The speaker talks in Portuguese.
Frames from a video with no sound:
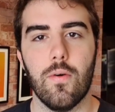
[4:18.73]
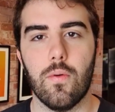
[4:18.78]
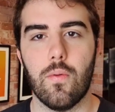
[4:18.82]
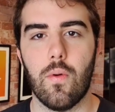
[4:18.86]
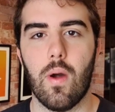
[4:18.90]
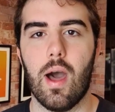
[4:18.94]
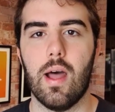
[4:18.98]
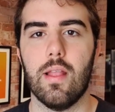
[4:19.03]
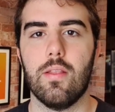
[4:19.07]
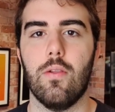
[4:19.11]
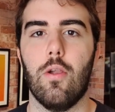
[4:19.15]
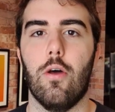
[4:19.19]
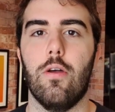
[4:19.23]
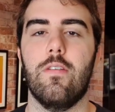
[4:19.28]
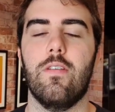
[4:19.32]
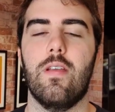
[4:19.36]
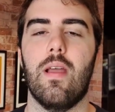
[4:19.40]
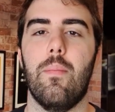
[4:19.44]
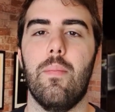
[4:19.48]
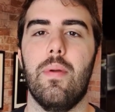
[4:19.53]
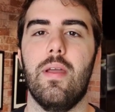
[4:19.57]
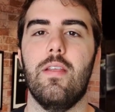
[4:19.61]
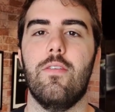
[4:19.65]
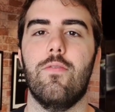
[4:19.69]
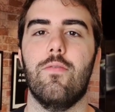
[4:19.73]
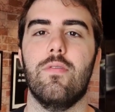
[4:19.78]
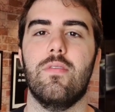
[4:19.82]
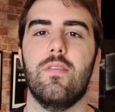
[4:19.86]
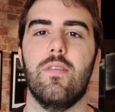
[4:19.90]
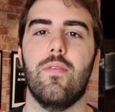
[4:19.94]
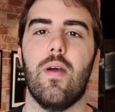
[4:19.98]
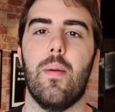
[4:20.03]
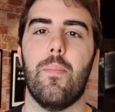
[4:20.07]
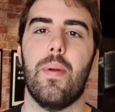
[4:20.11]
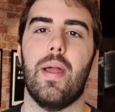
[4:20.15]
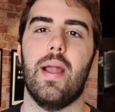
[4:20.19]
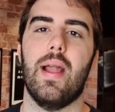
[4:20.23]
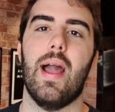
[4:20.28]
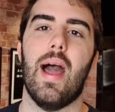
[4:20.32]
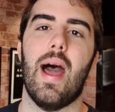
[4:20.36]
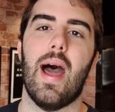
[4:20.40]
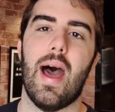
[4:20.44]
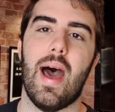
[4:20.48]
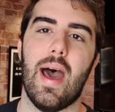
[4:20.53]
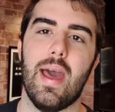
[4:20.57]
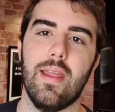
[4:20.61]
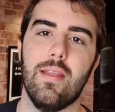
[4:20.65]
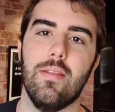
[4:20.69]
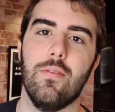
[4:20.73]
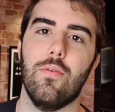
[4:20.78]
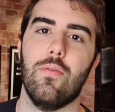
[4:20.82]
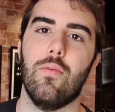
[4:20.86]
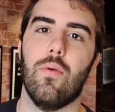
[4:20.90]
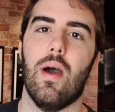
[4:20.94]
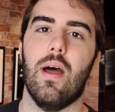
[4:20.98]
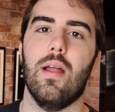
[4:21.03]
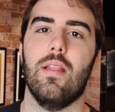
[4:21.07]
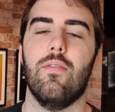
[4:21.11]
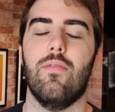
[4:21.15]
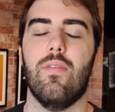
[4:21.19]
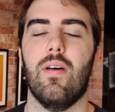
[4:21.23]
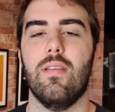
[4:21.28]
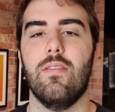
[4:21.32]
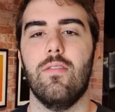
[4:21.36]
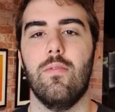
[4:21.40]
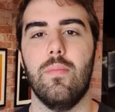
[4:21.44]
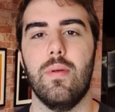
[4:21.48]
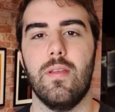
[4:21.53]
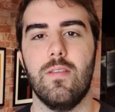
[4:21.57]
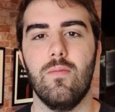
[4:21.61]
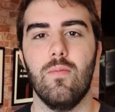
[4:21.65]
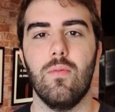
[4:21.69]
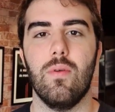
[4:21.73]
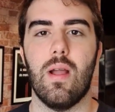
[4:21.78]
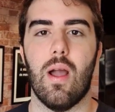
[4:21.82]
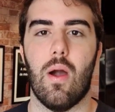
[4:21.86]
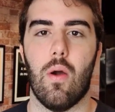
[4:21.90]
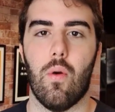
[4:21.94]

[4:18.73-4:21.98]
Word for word: for um quarto, logicamente, você vai pegar a área do quarto e fazer o mesmo